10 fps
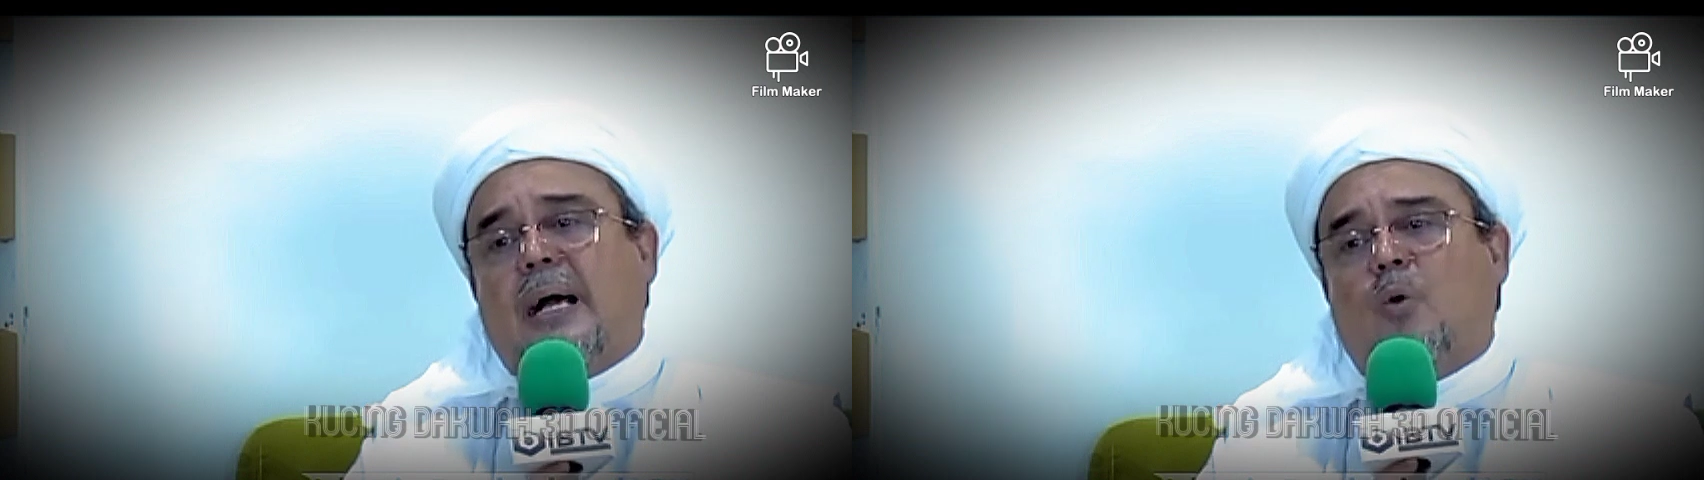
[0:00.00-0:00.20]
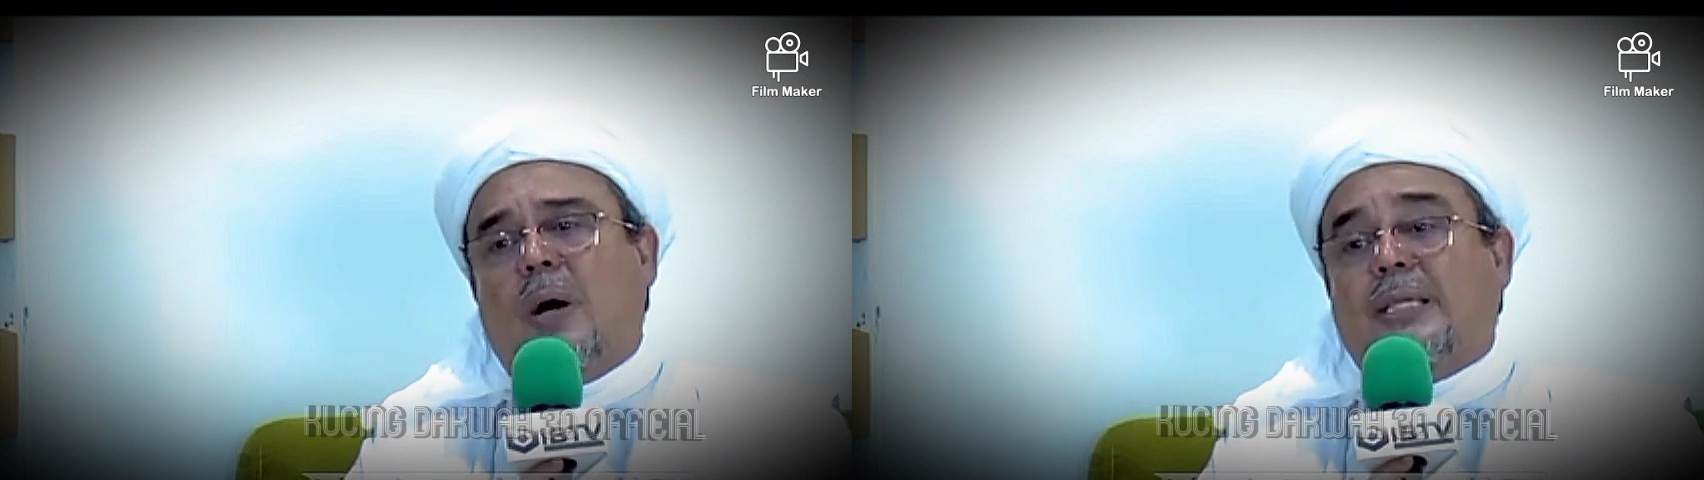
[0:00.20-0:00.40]

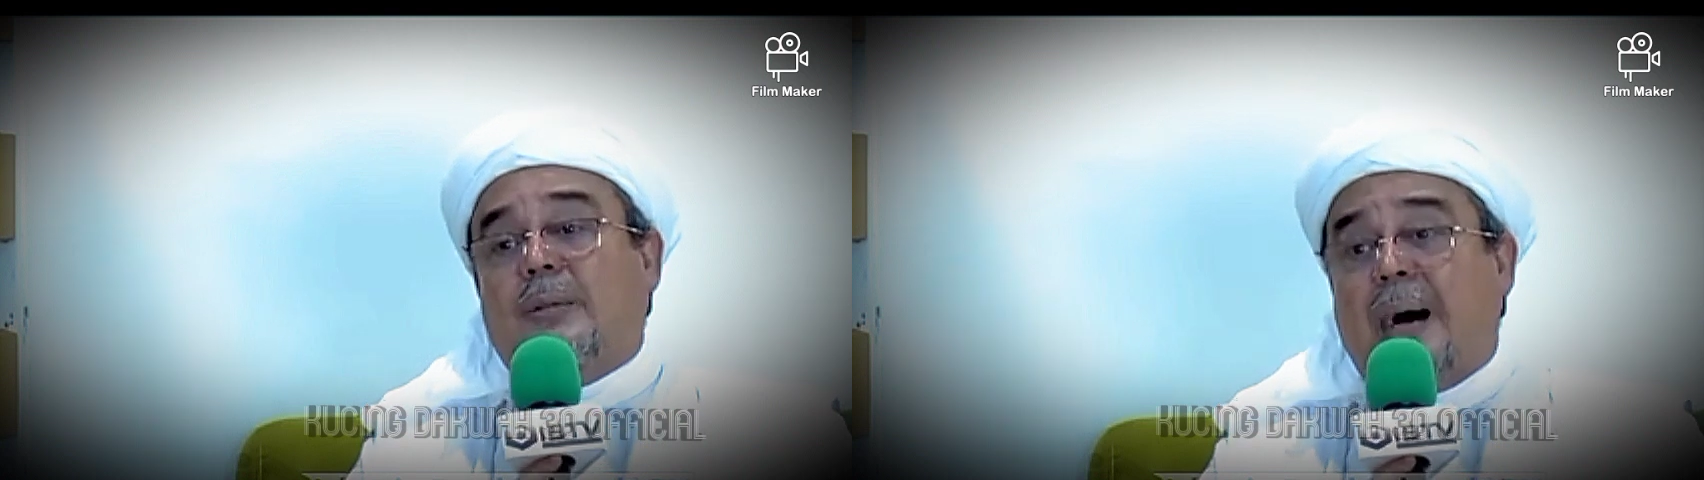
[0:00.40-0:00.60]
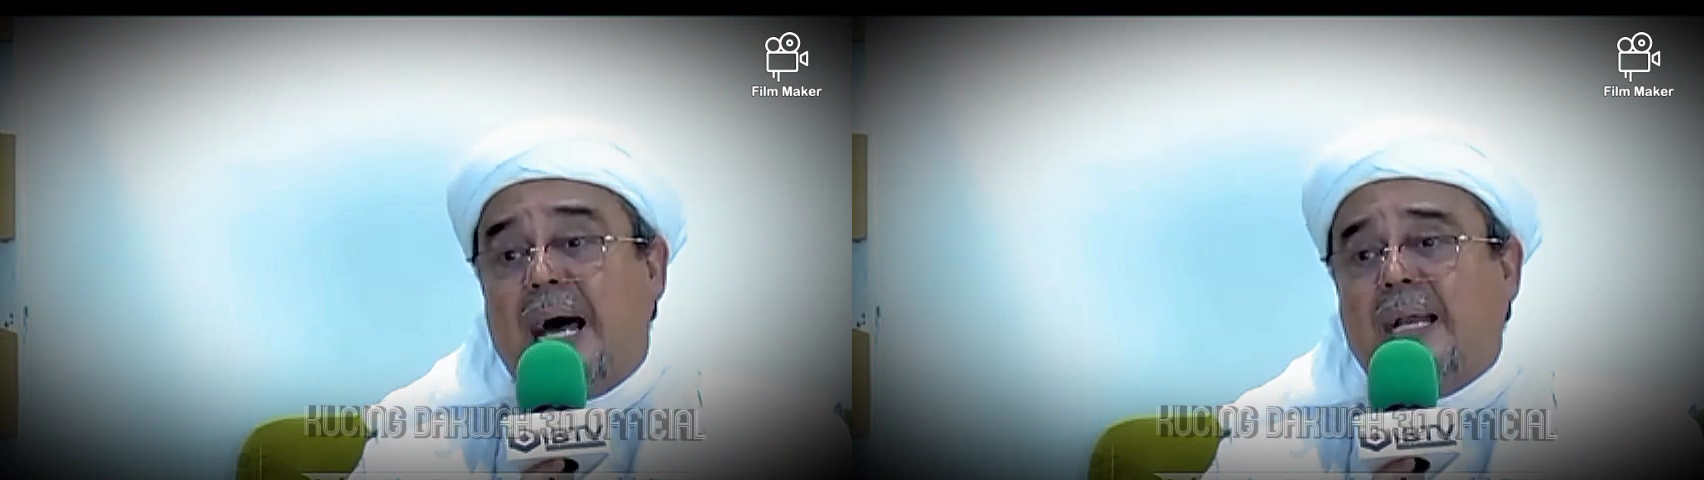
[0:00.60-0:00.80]

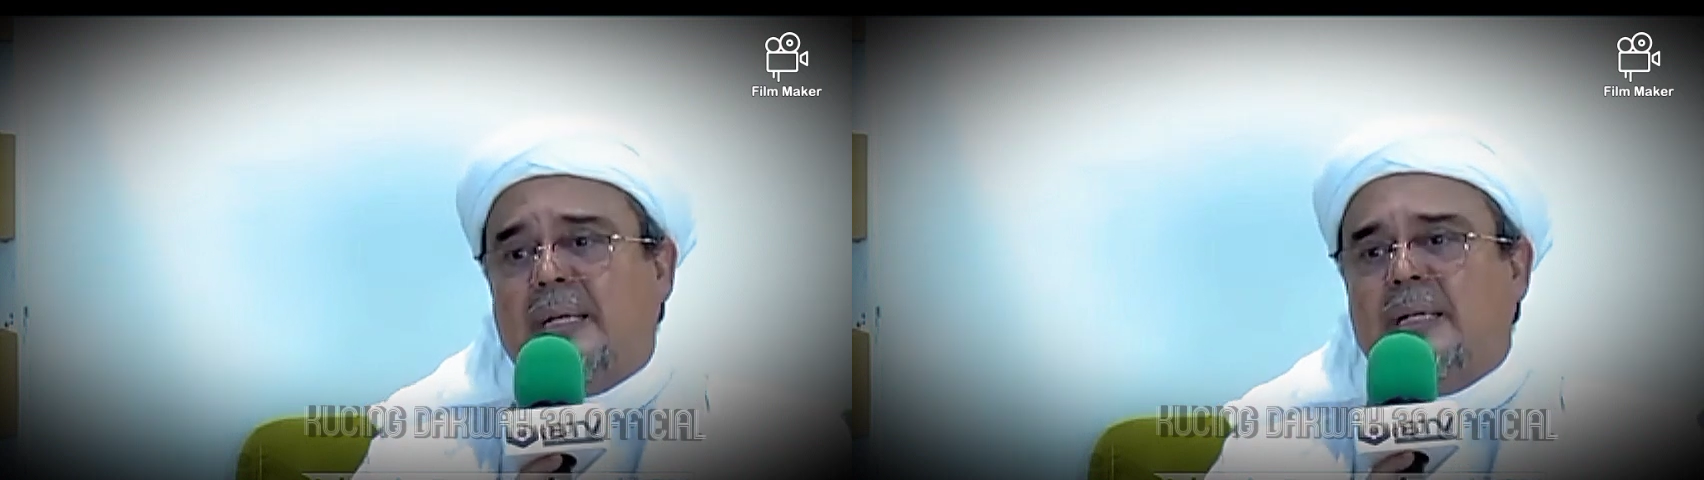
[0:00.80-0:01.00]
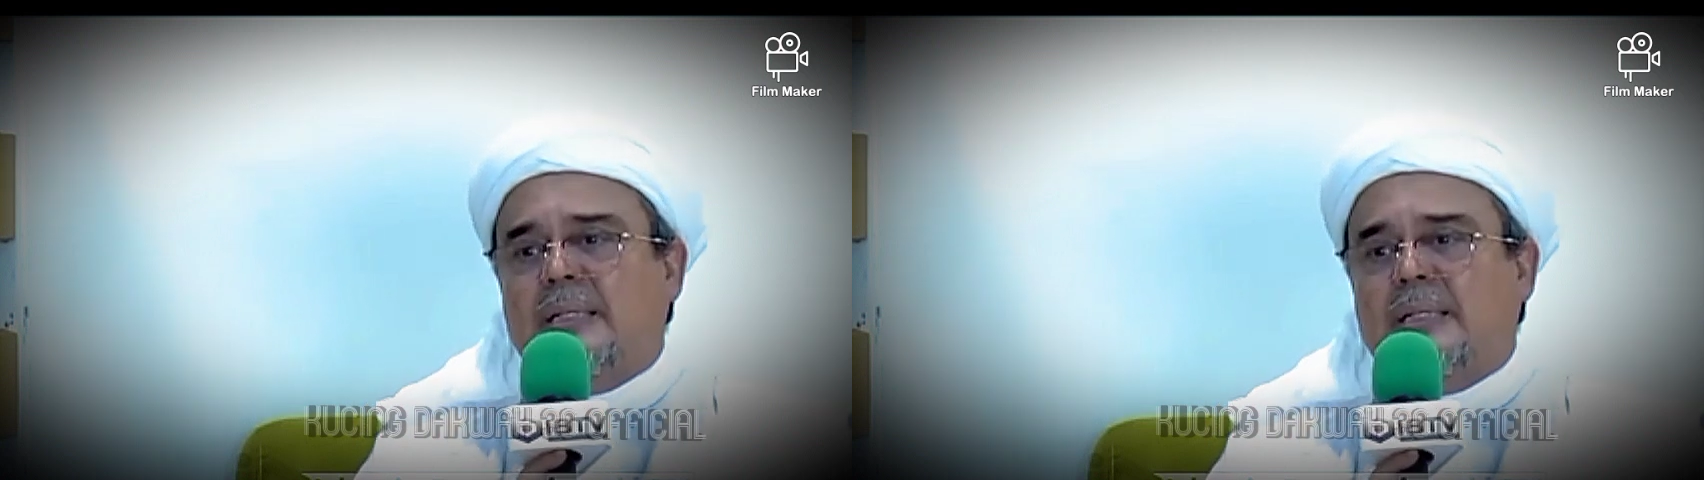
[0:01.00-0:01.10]
kewajiban